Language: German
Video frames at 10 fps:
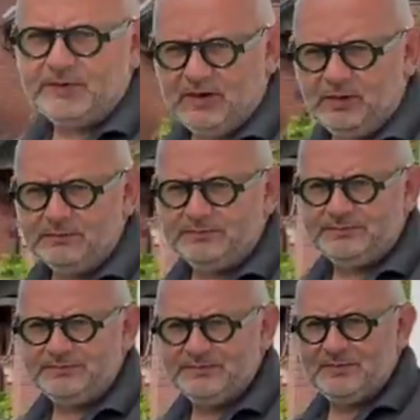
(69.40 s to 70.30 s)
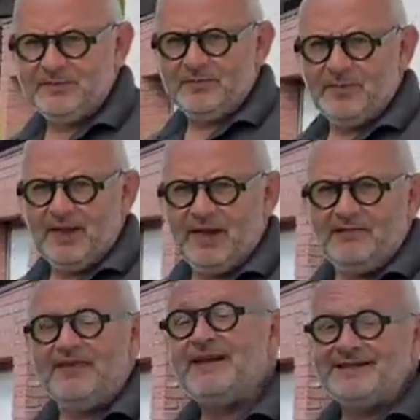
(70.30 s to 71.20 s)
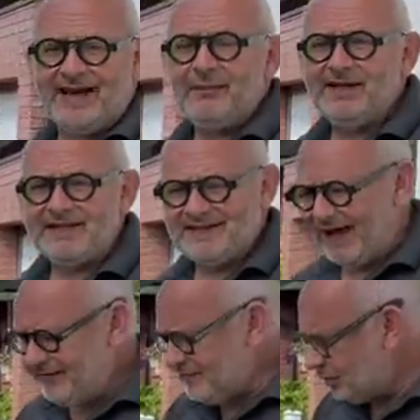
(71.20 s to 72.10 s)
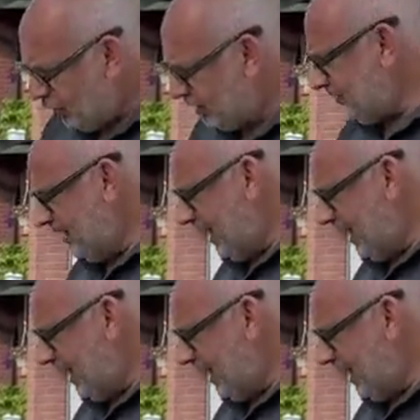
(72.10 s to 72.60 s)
genau, wenn die Samen jetzt reif sind, könnte man